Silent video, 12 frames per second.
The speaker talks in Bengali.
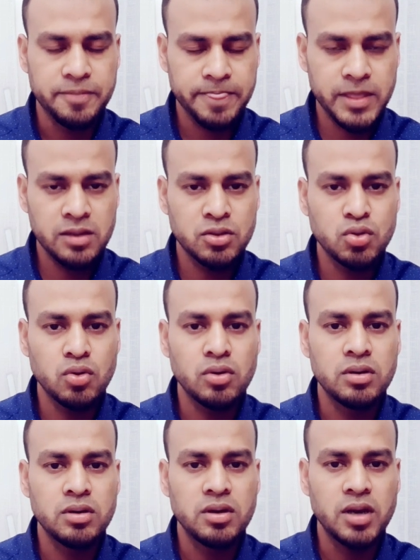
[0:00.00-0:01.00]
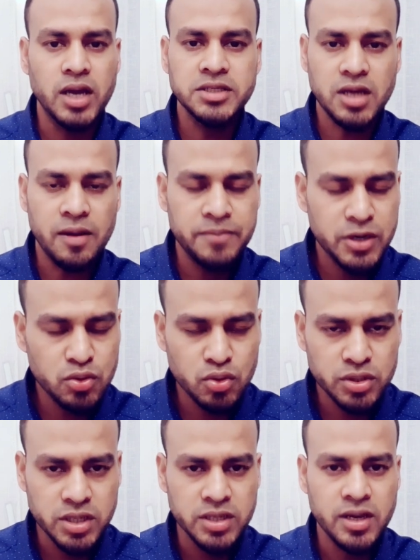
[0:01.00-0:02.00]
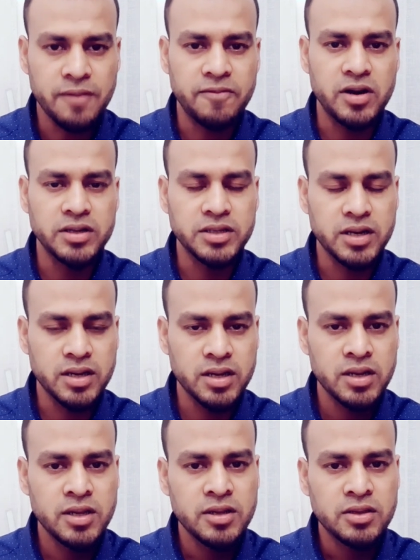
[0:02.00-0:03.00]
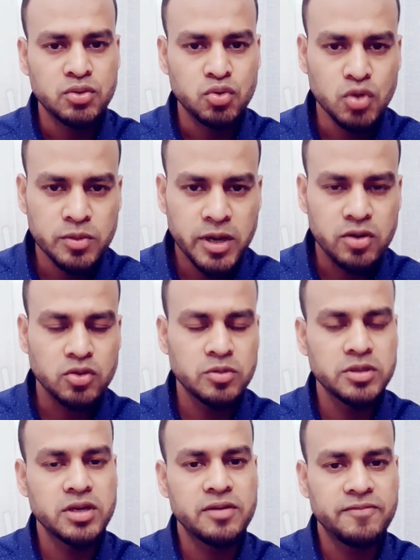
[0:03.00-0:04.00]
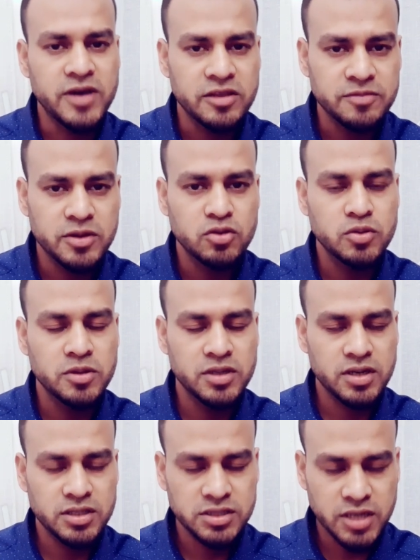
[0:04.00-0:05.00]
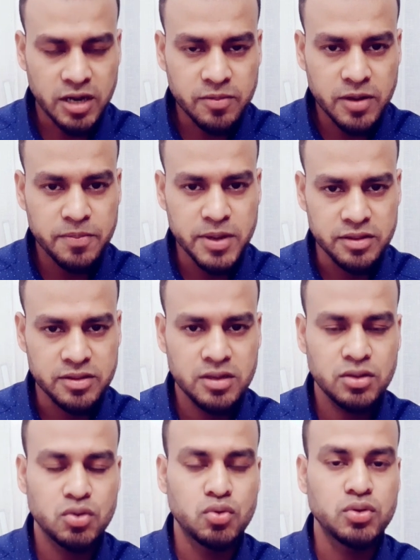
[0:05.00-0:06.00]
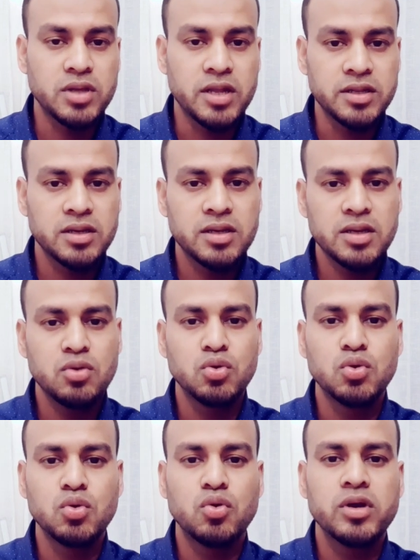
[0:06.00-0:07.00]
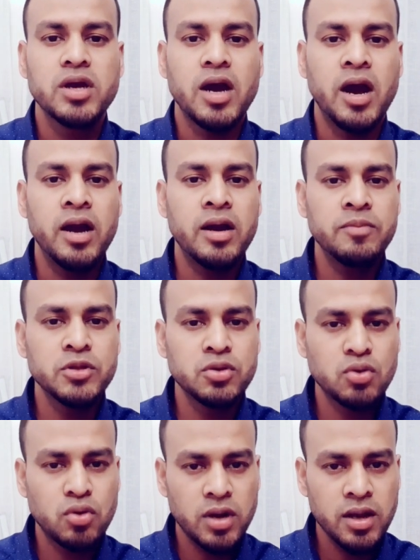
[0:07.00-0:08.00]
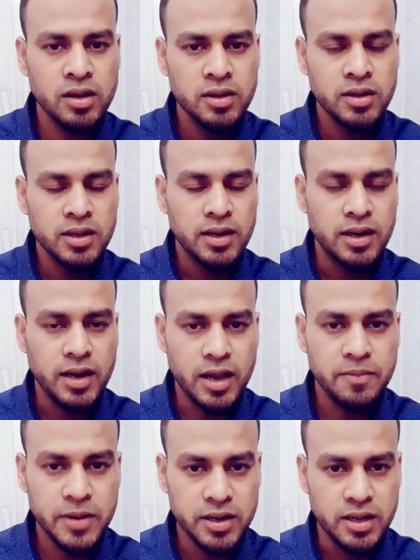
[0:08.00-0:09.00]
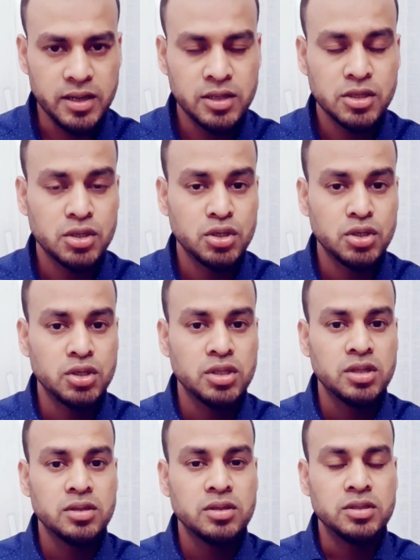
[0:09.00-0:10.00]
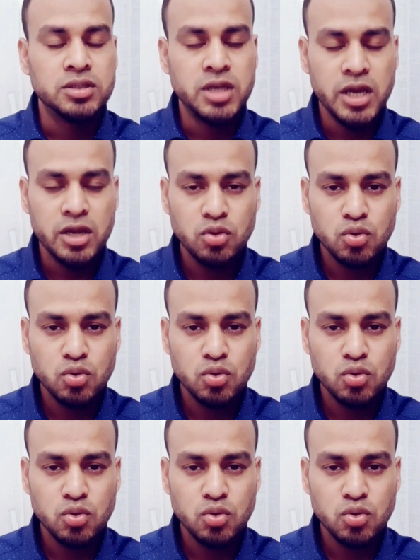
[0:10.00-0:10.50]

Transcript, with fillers: কানাডার চিত্র কিন্তু ভিন্ন কানাডাতে কিন্তু আপনার ডাবল টিউশন ফিতে স্টাডি করতে স্টাডি করতে হচ্ছে বাট ইটালিতে কিন্তু আপনার ডাবল টিউশন ফিতে স্টাডি করতে হচ্ছে না আপনি জিরো দিয়ে পড়তে পারতেছেন